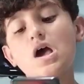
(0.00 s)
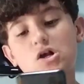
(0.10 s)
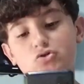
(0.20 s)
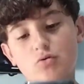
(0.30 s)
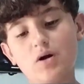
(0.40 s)

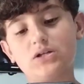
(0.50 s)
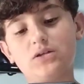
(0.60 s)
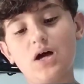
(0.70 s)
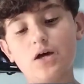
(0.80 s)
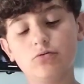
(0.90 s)
La sua
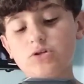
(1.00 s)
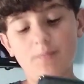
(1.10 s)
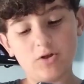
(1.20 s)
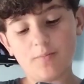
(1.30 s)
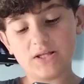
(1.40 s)
quarta e
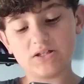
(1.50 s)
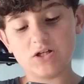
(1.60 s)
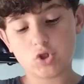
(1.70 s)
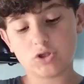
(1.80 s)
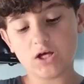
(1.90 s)
ultima domanda
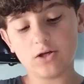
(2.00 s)
dice, ti